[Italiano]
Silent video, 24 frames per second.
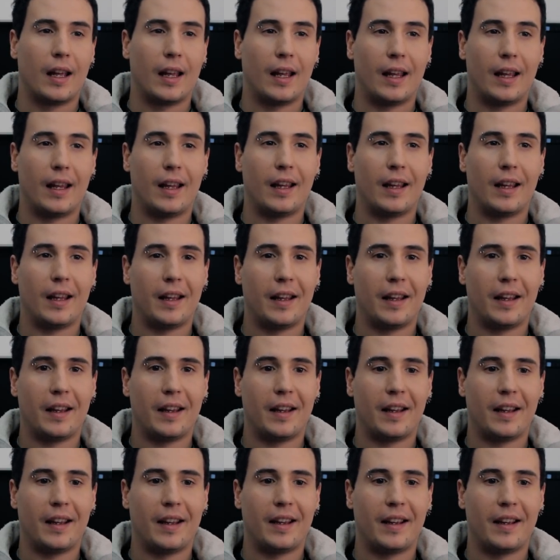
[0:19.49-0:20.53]

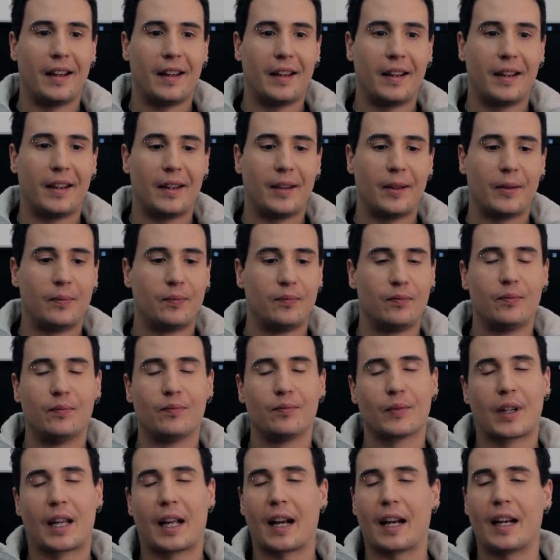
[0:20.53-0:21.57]
e
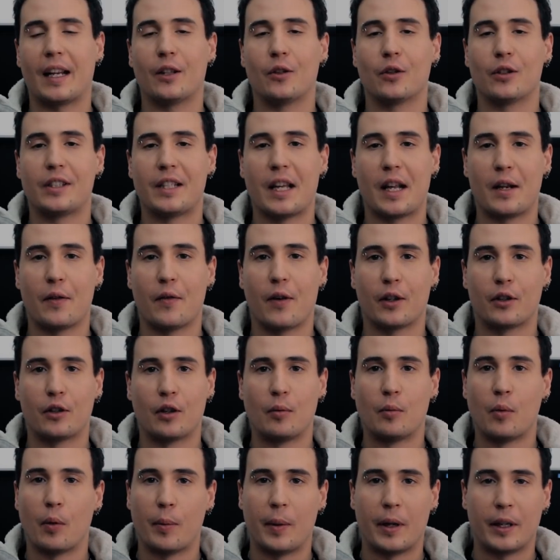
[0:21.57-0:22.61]
credo sia arrivato
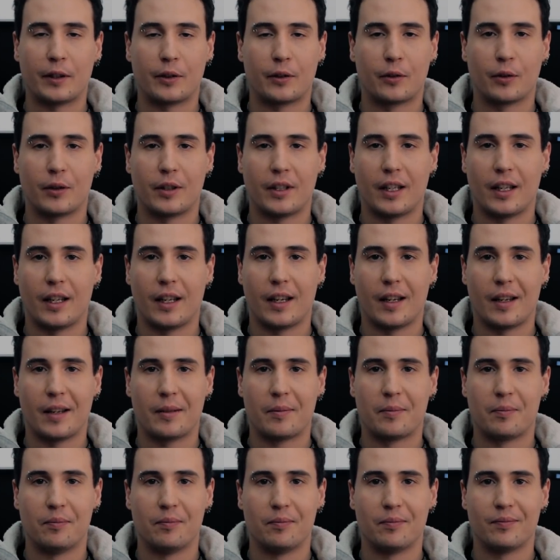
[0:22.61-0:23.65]
il momento di
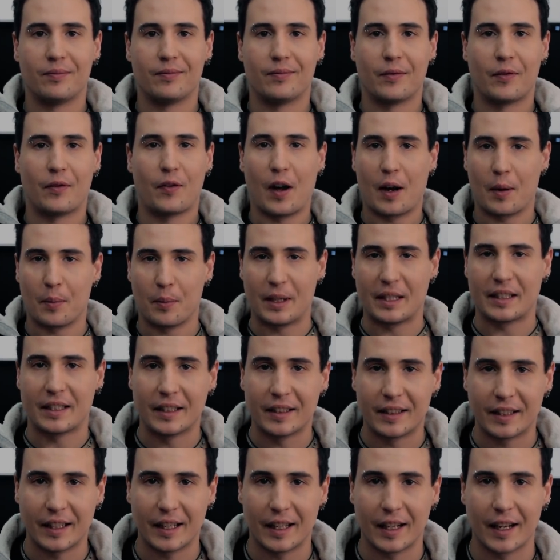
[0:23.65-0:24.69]
farmi
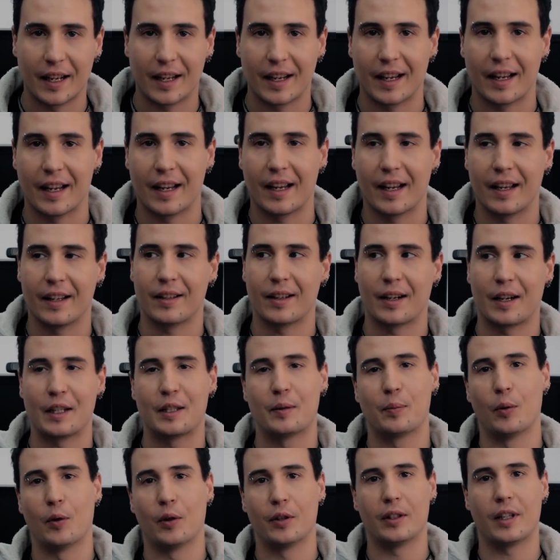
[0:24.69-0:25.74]
sentire e
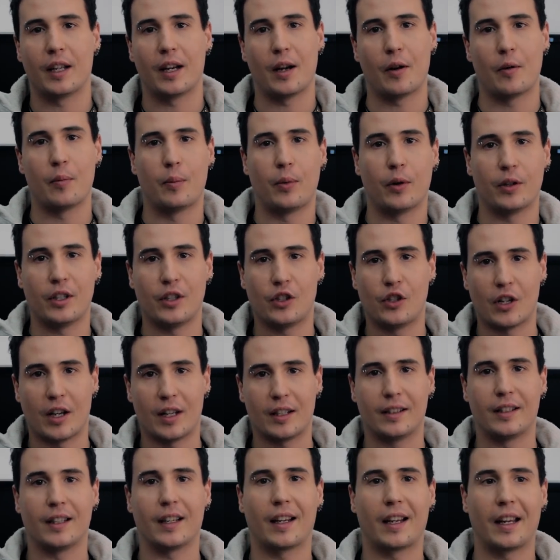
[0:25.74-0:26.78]
rispondere a un po' di
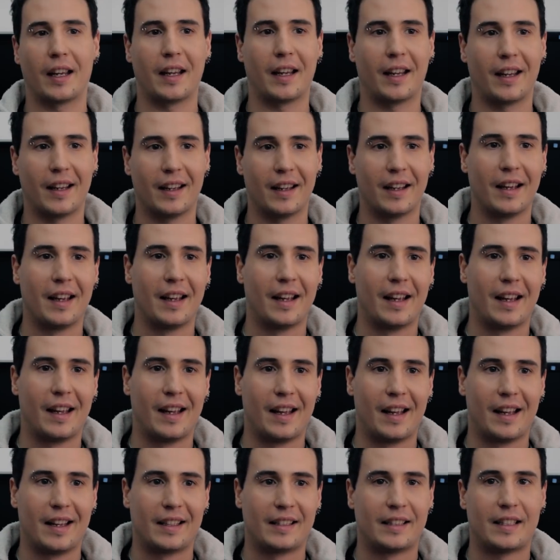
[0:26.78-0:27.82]
gente che
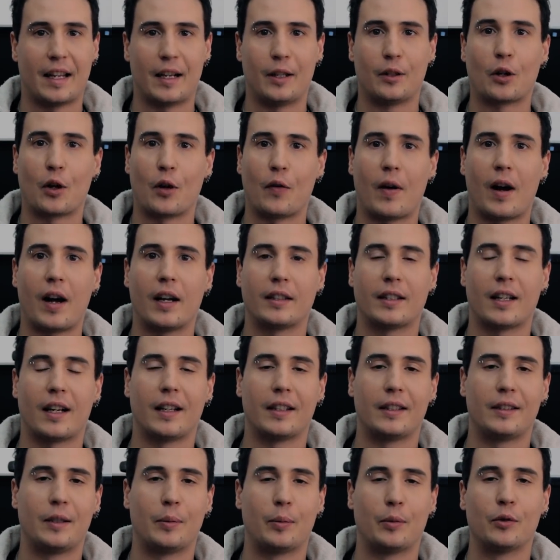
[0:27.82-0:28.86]
si è
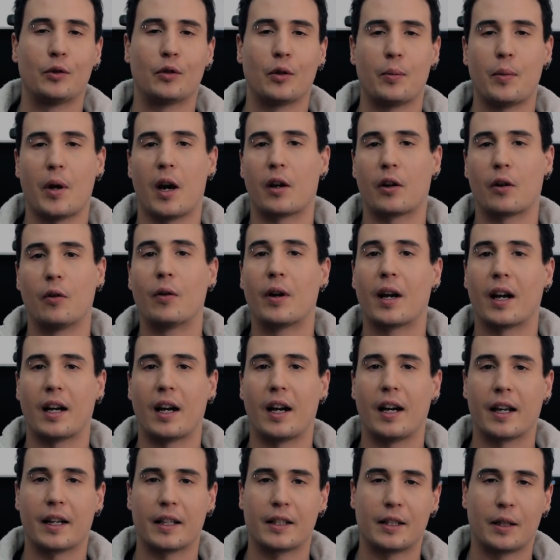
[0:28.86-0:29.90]
ritrovata di punto bianco un
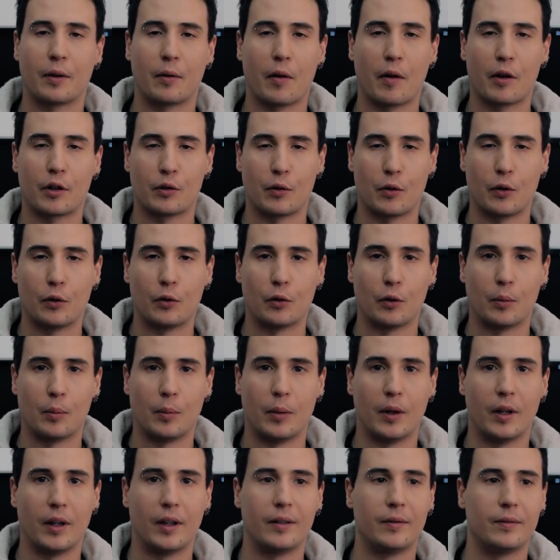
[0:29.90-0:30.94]
canale che seguiva su
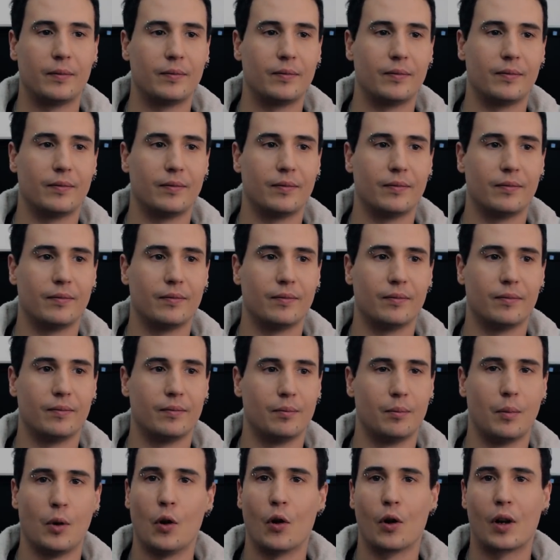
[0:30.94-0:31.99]
YouTube
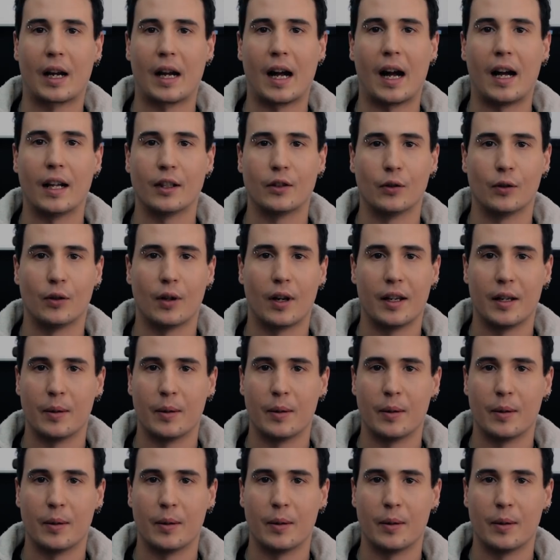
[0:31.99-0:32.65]
bloccato